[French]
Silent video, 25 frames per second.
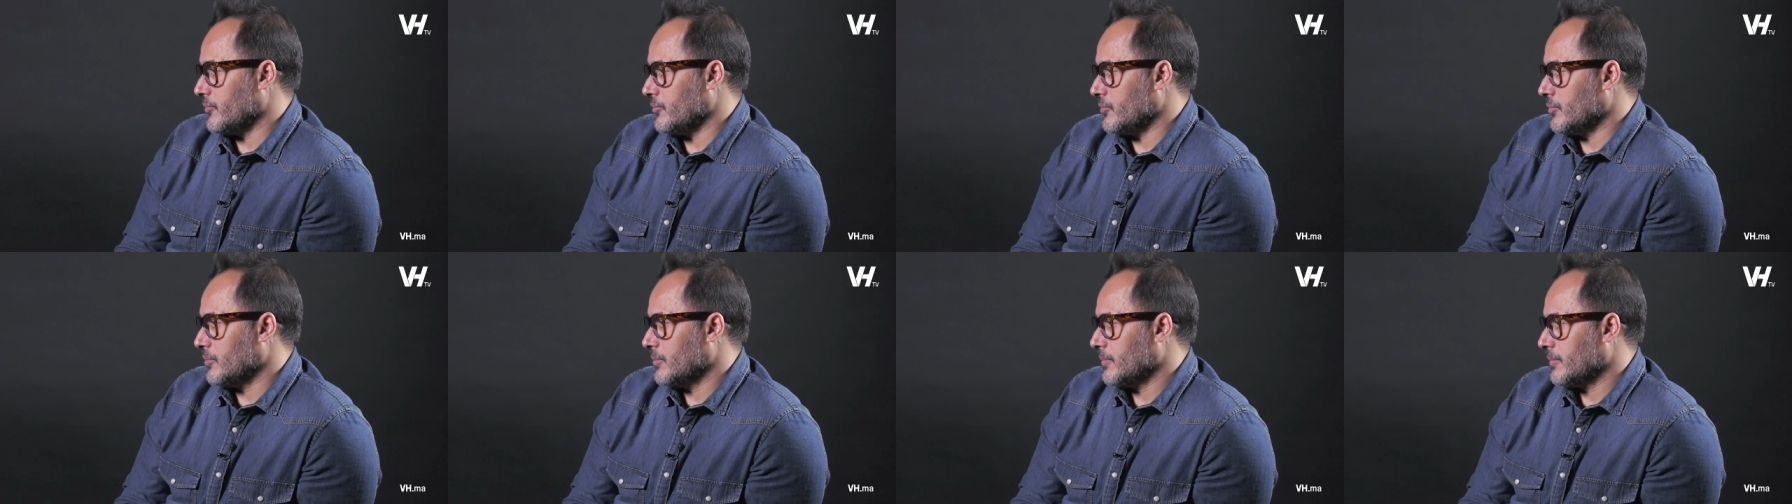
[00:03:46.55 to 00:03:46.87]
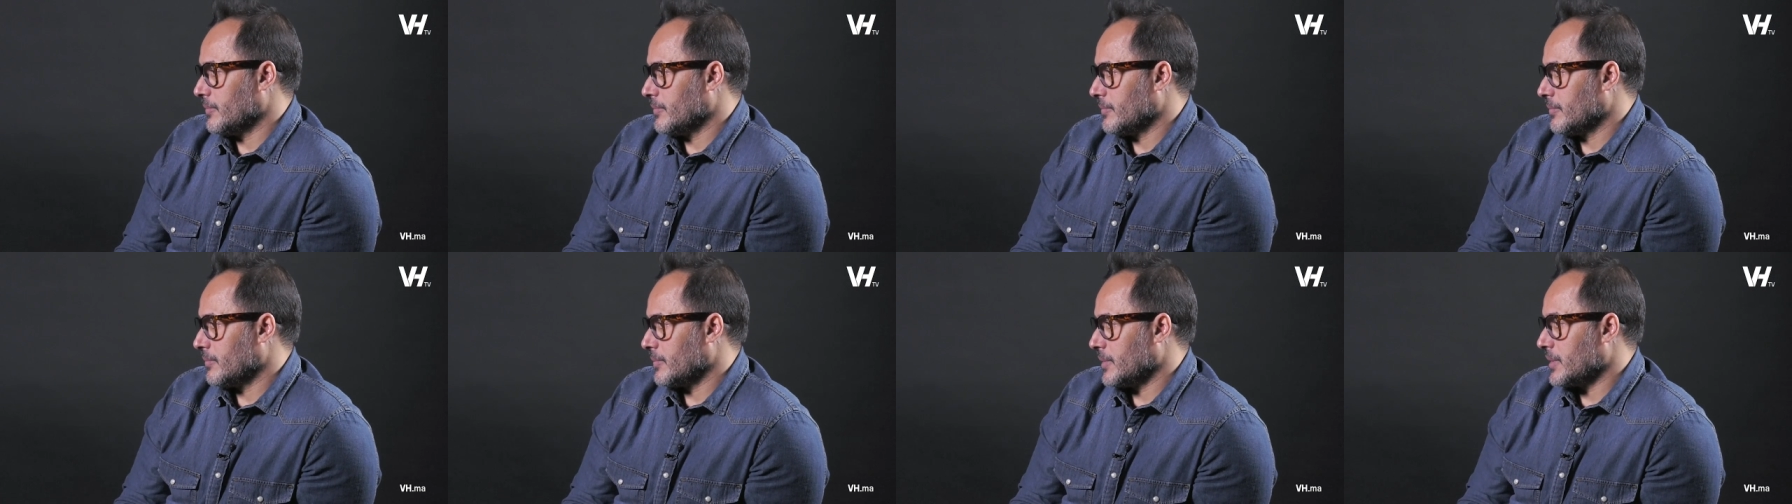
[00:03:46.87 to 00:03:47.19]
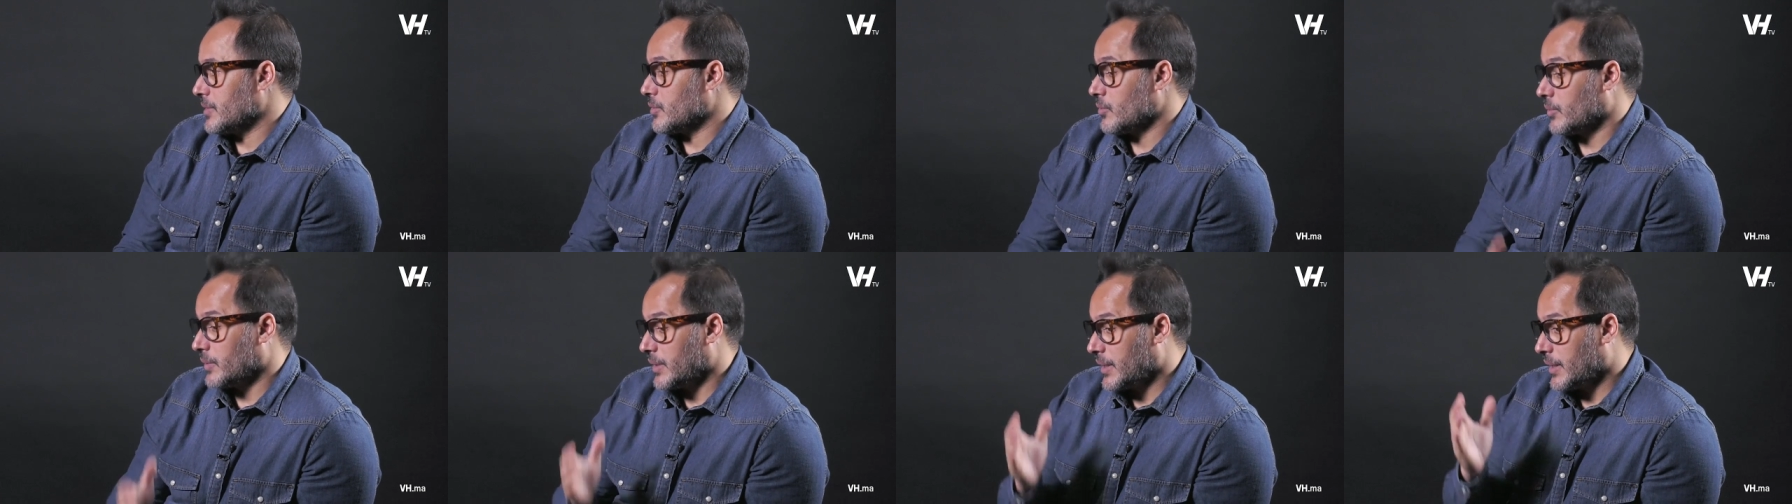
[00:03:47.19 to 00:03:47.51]
vous
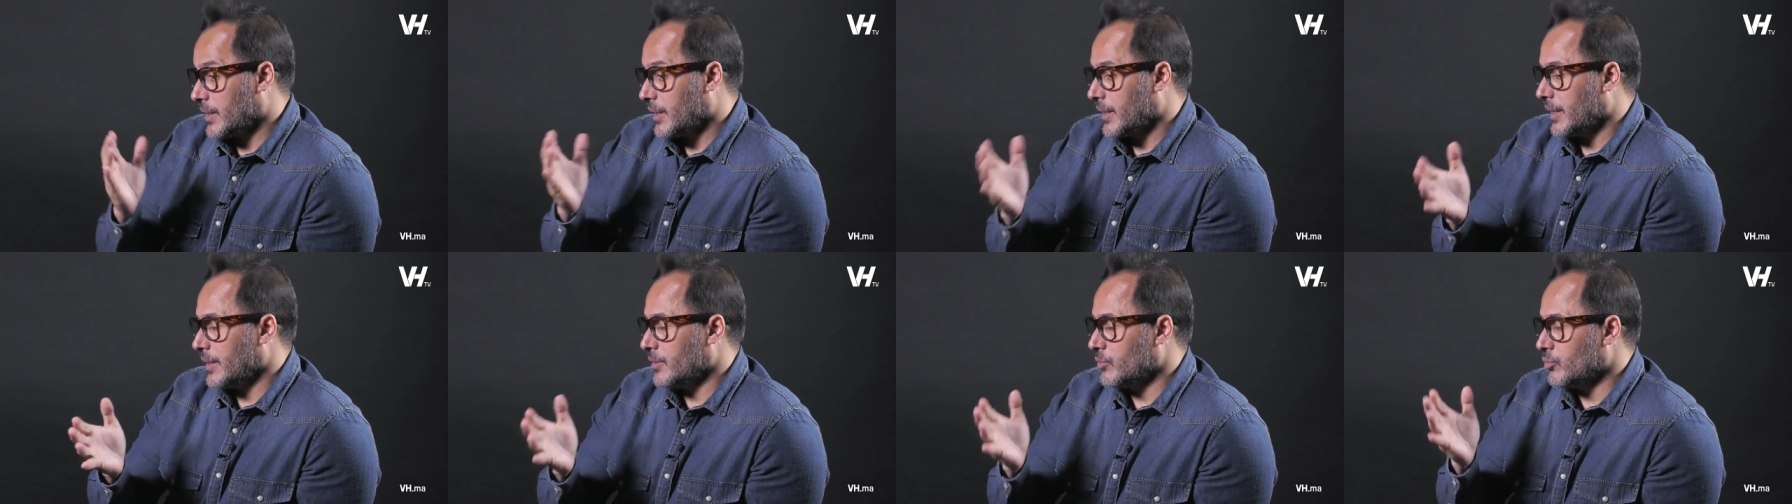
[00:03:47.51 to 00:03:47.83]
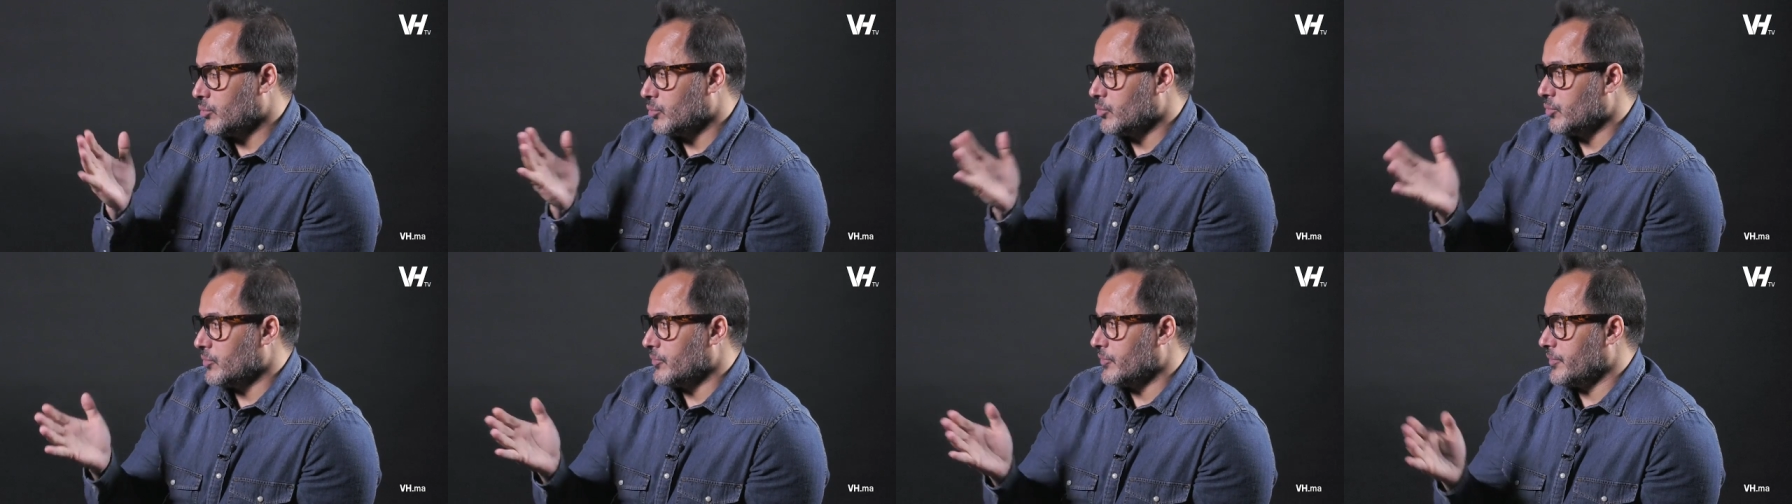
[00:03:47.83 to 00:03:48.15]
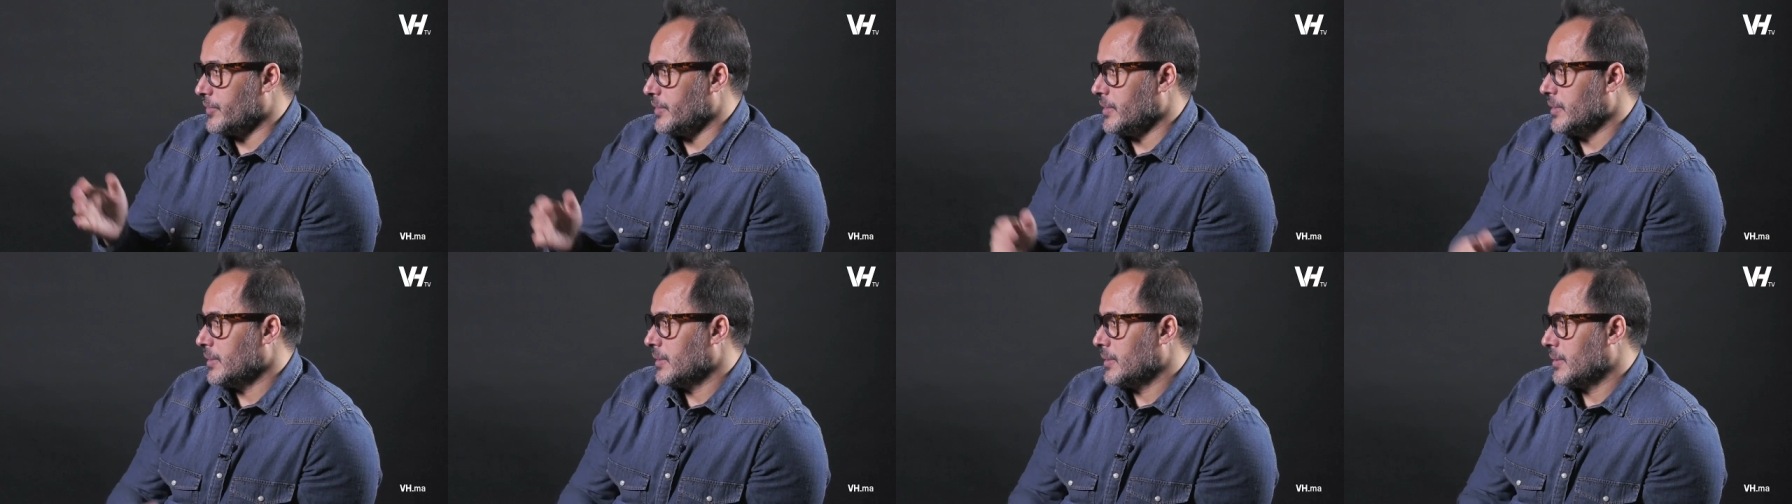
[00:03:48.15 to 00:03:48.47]
qui sont des credos de
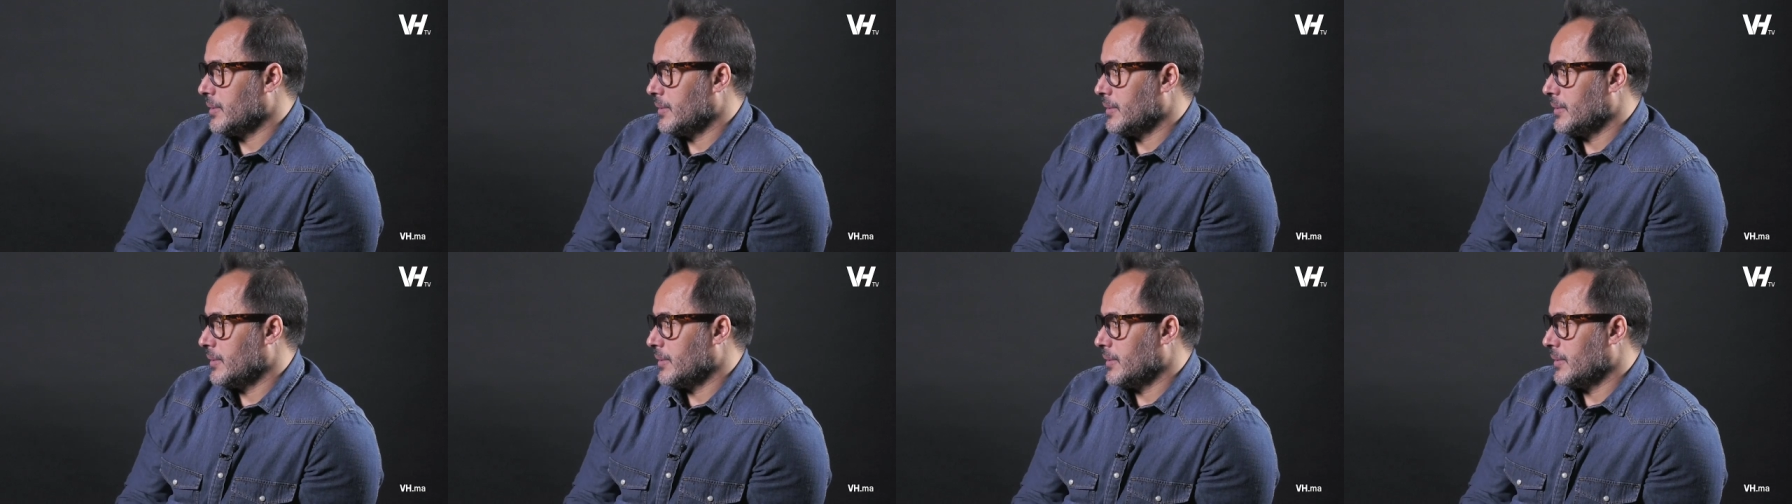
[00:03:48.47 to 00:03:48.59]
vie